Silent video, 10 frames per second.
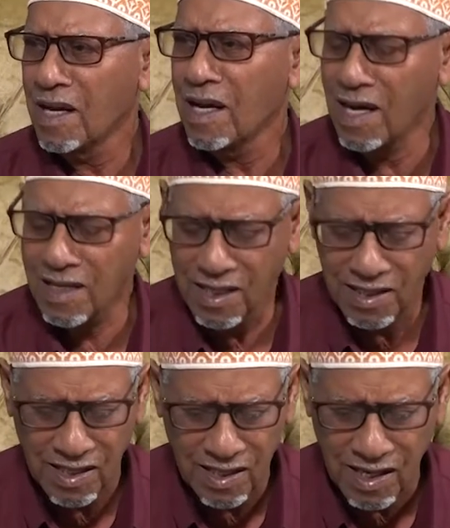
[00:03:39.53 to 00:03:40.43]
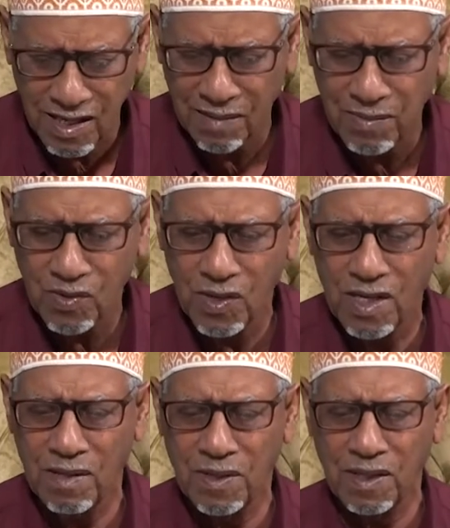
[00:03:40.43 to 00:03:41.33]
هكذا يشل اللي كان عمك
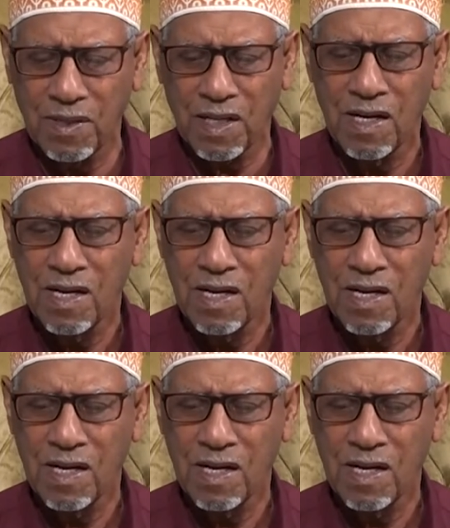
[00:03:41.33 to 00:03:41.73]
واحد عمك عمر